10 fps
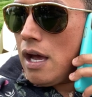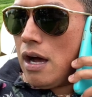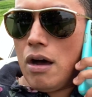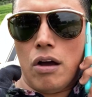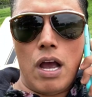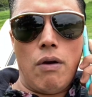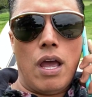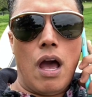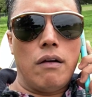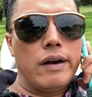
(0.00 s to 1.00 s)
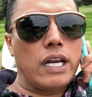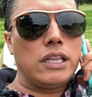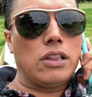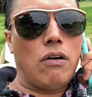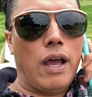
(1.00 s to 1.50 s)
Oh, ok, güey, hablo un
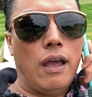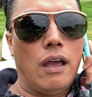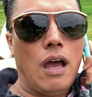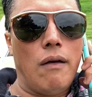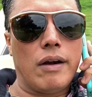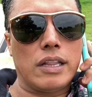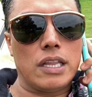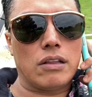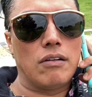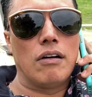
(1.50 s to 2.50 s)
ratito, güey. Hablo un ratito.